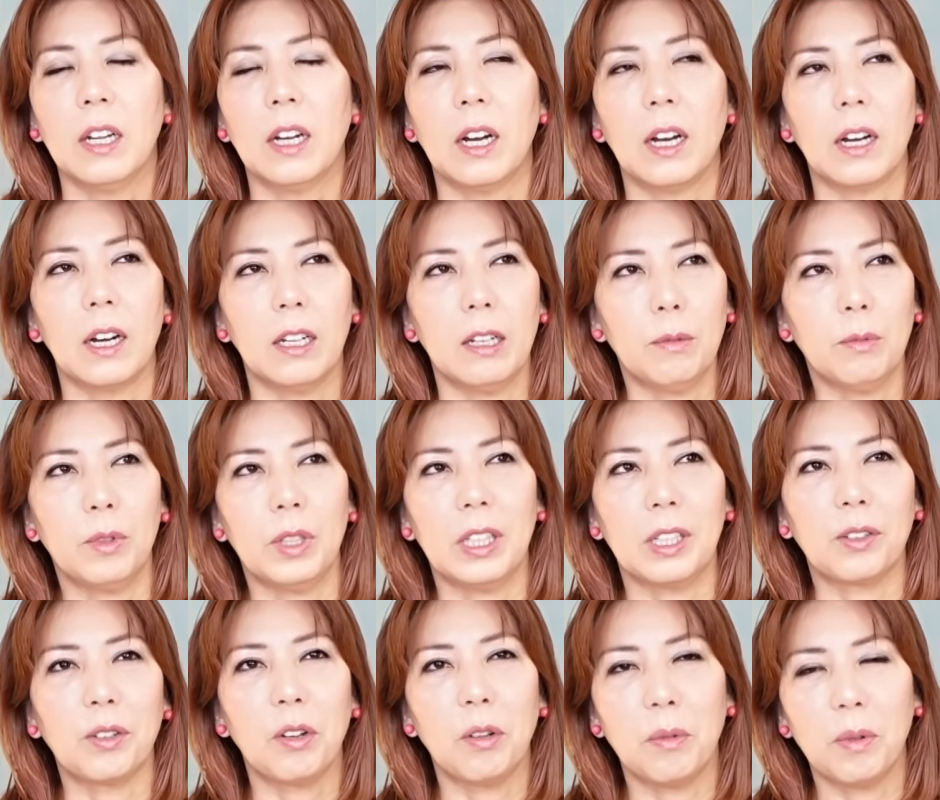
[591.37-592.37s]
あああれもい
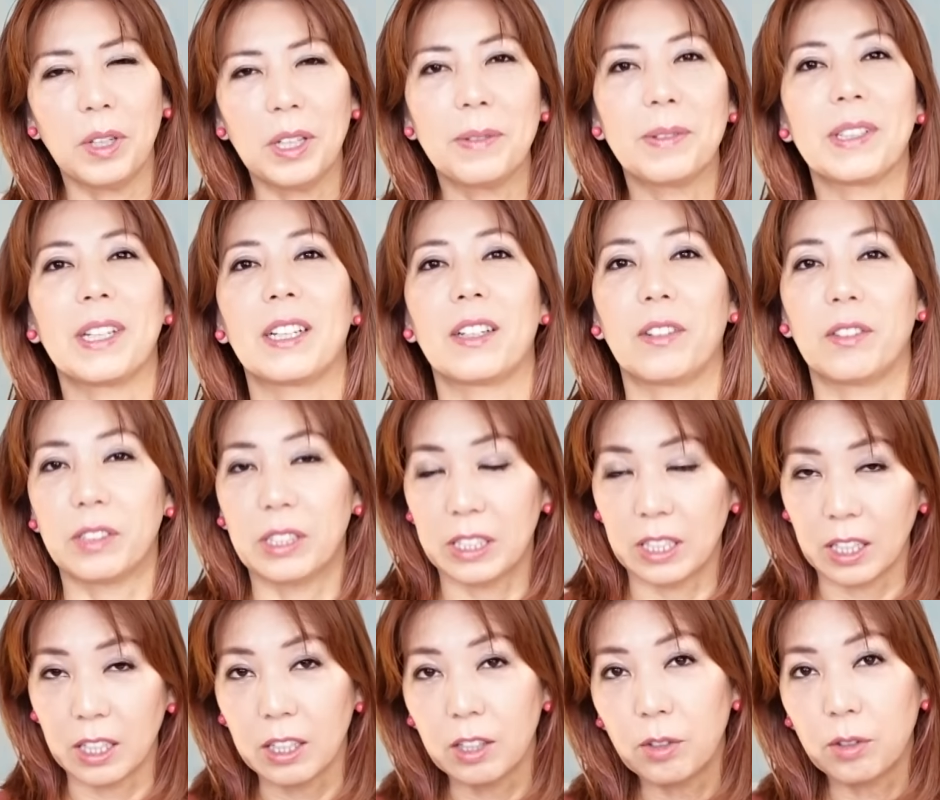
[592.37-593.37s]
いこれもいいみたいな感じ
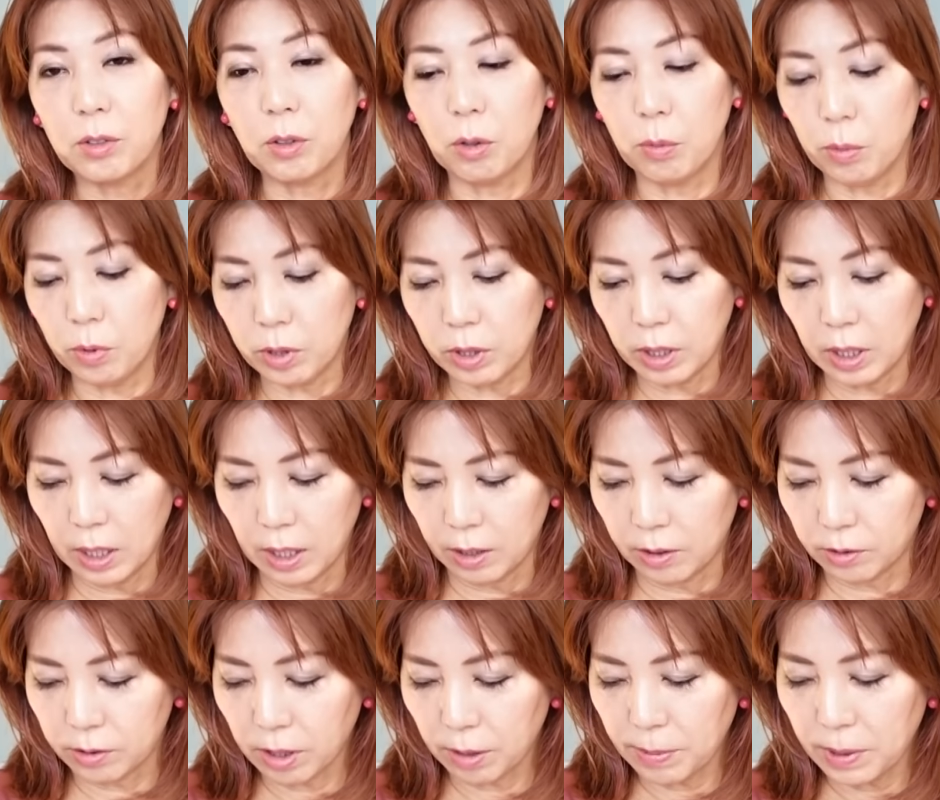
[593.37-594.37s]
でいろいろ思い
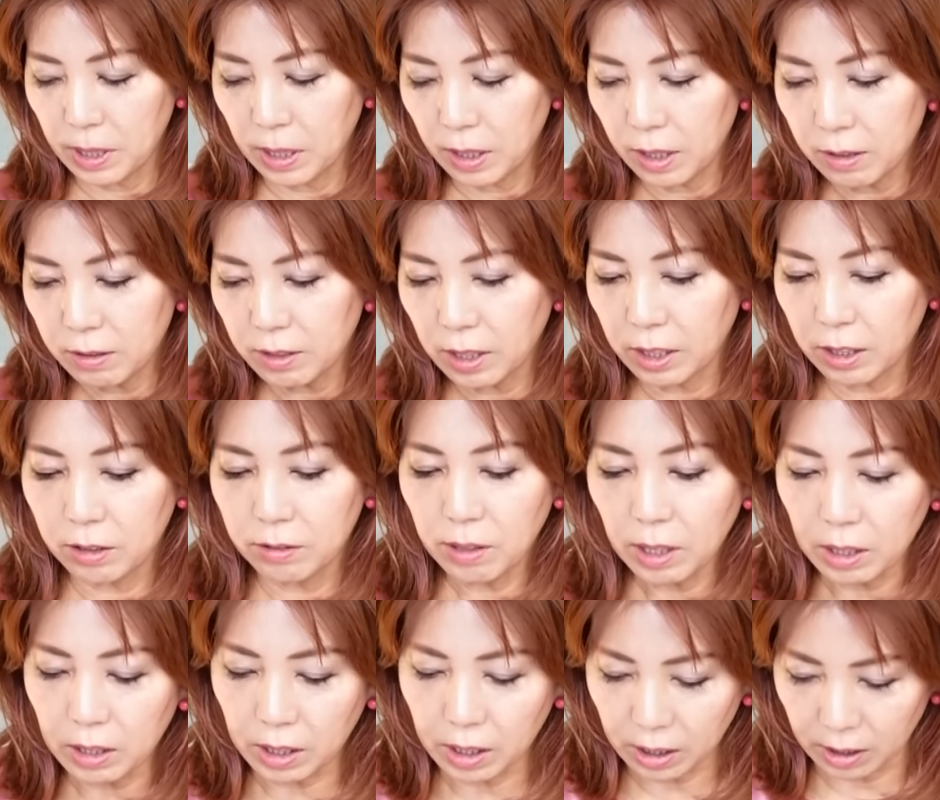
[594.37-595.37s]
浮かべられるがゆ
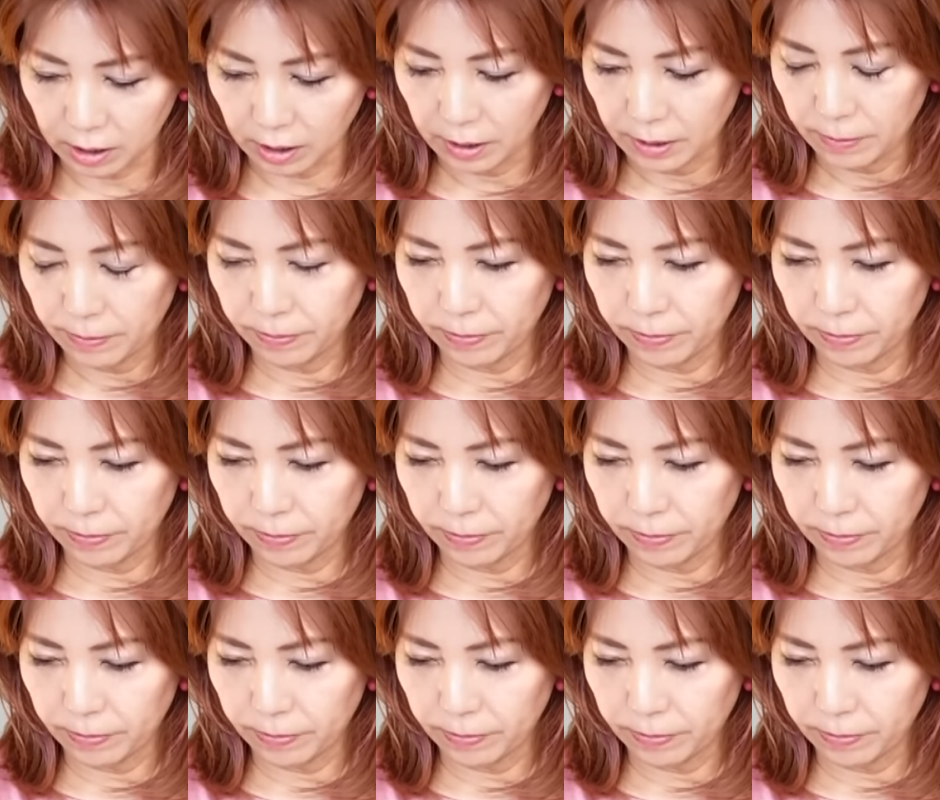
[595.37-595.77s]
えに